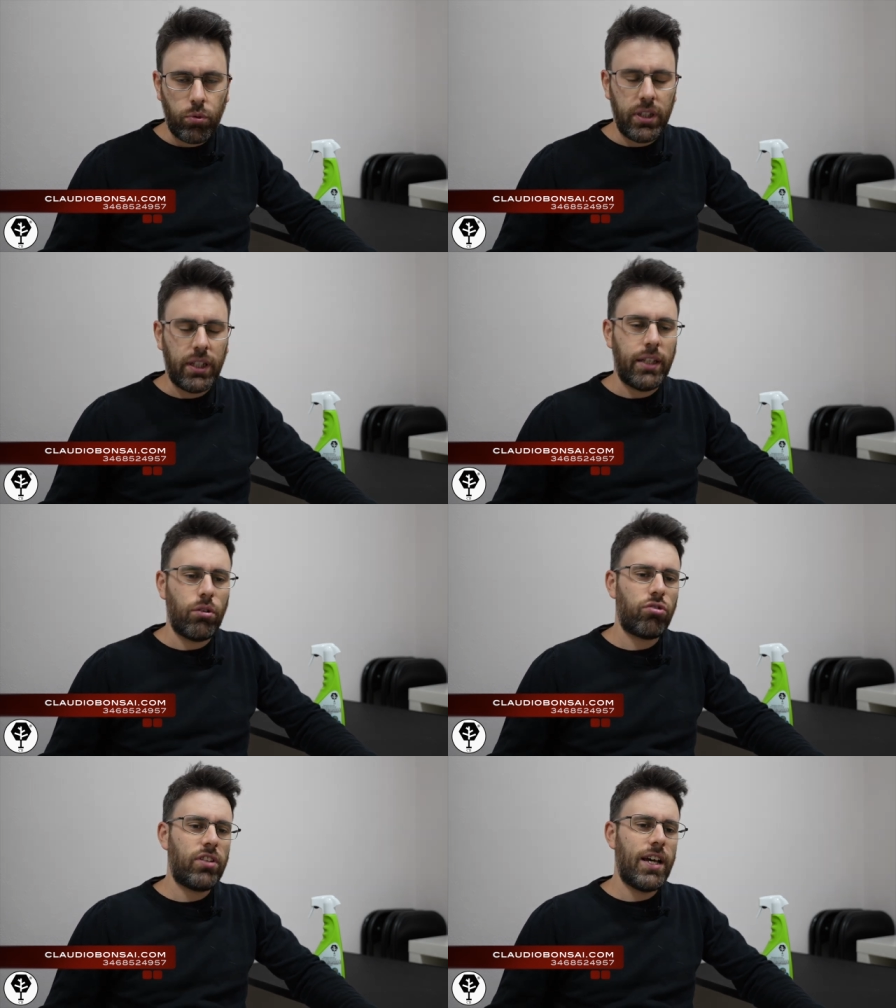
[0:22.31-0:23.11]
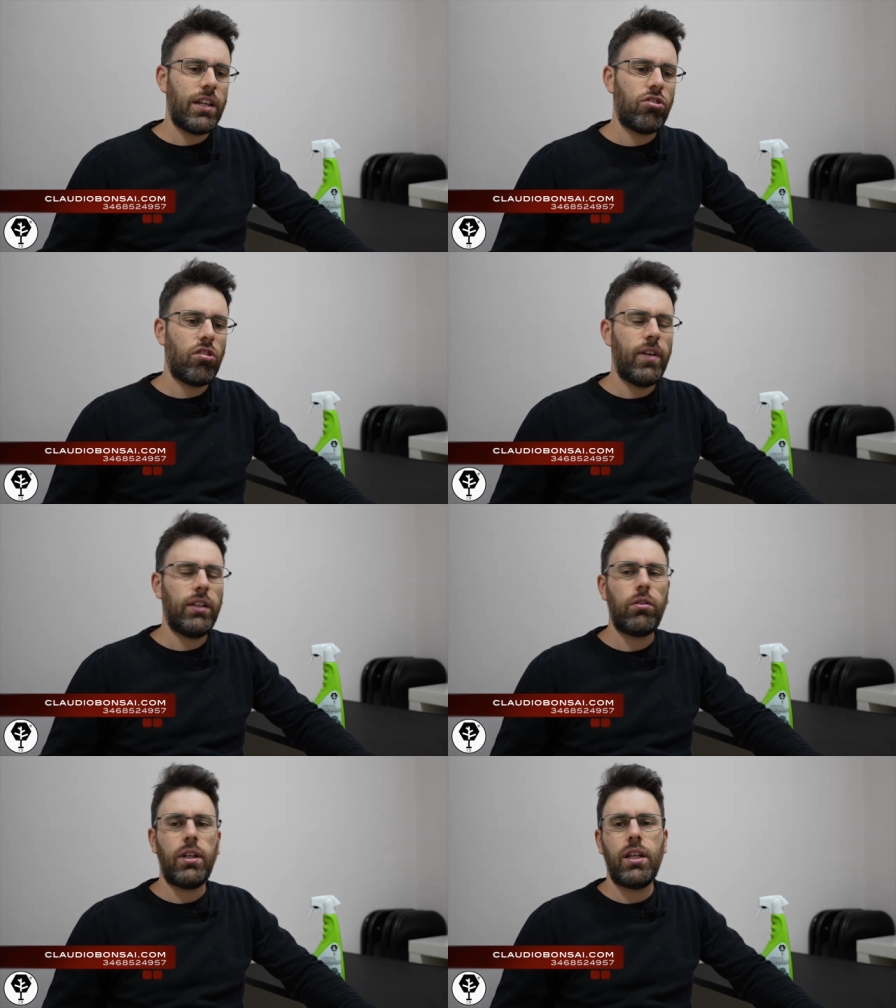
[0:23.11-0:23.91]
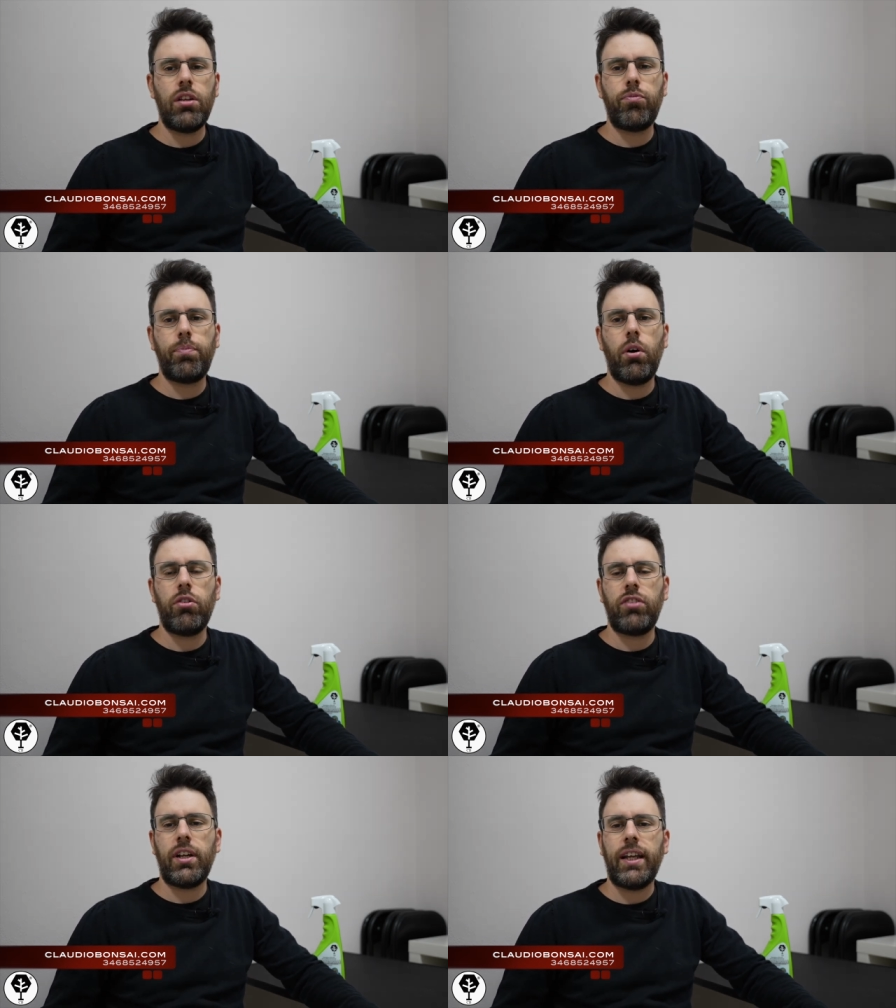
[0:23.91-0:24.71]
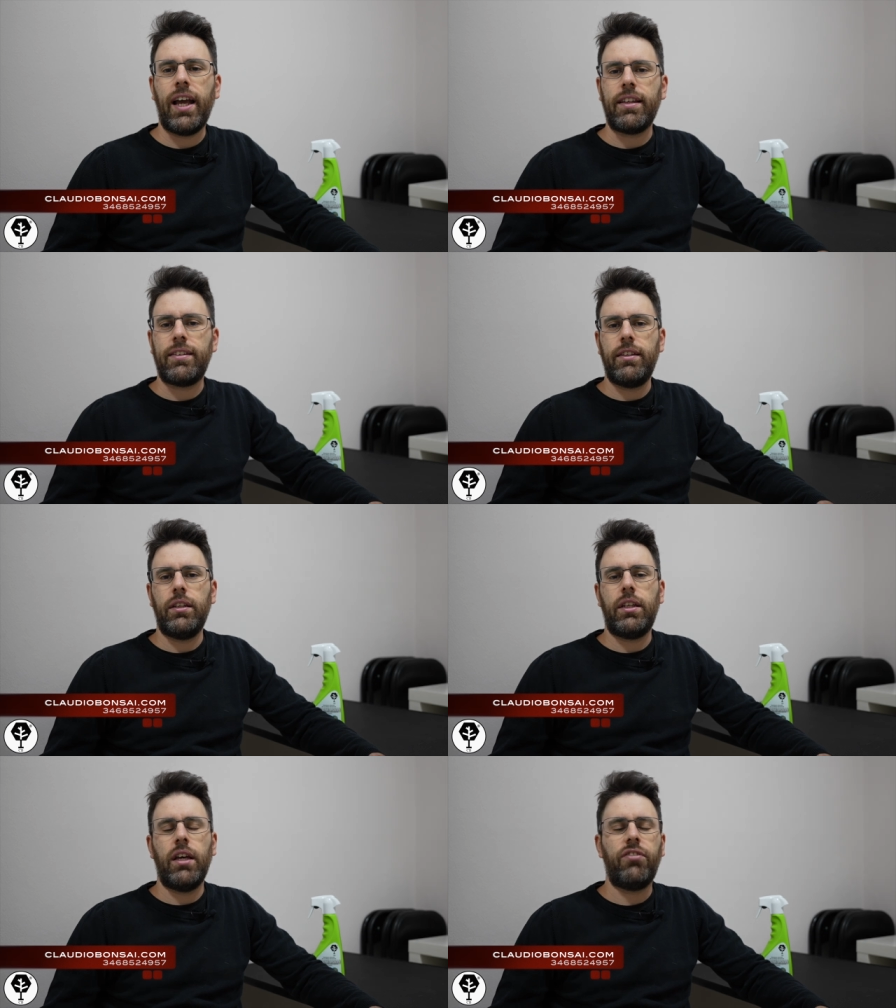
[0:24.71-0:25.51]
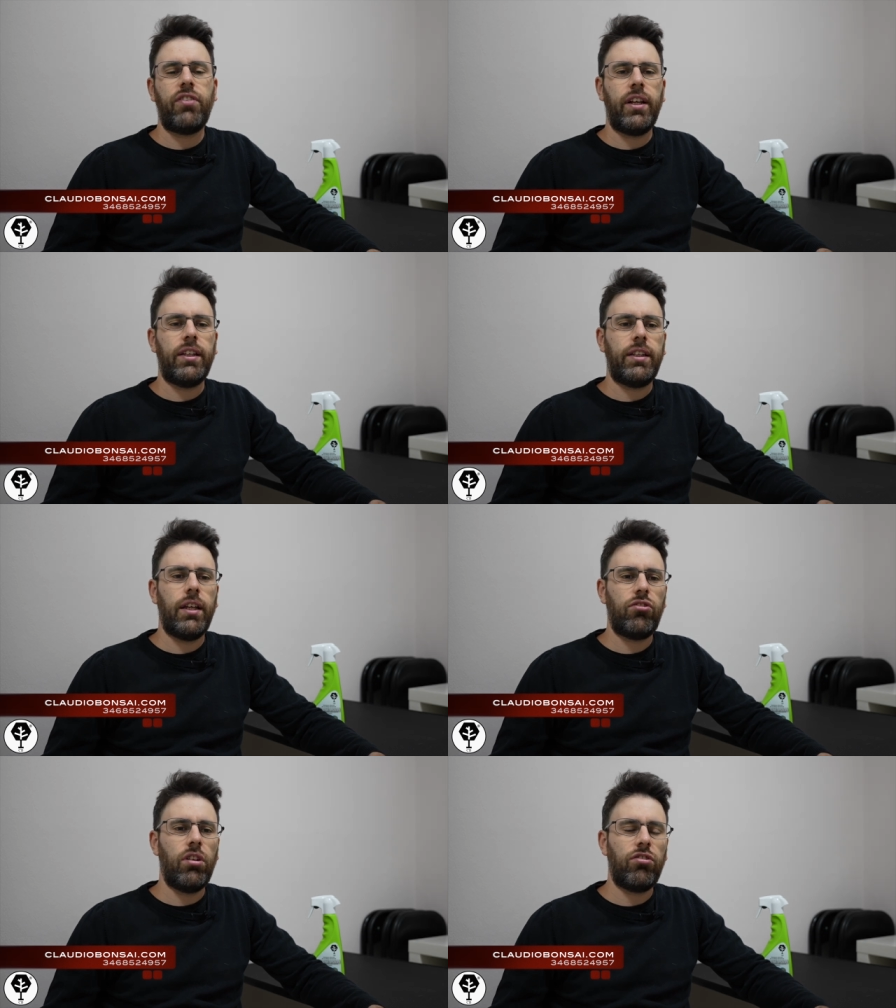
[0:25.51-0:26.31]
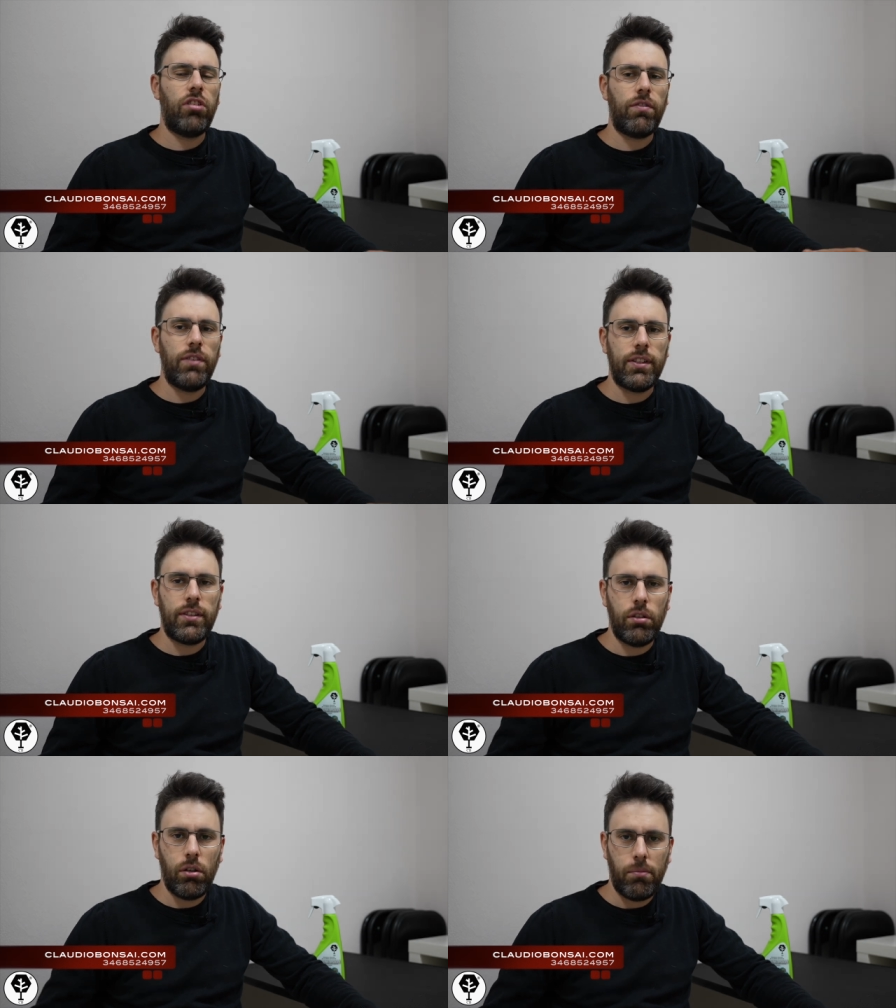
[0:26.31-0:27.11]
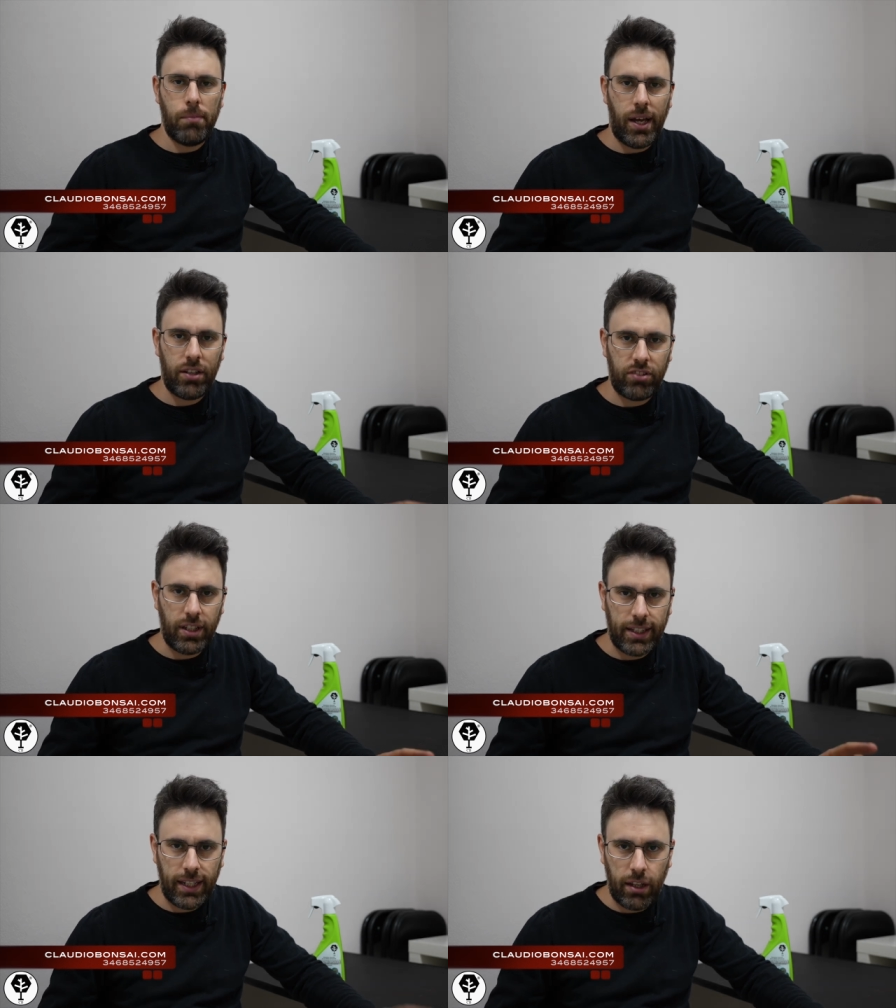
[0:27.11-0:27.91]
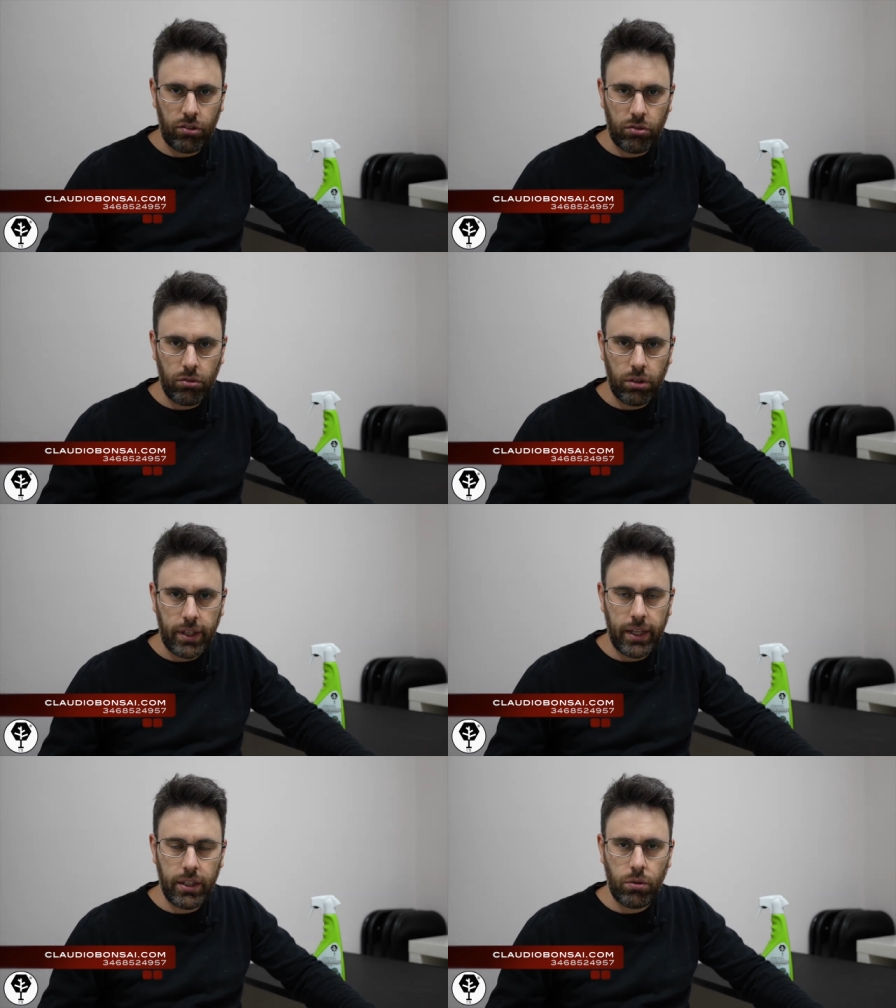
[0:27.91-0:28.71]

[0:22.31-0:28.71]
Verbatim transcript: quindi chi non sta ricevendo delle risposte, ragazzi, chi ha fretta c'è il servizio masterclass, ok?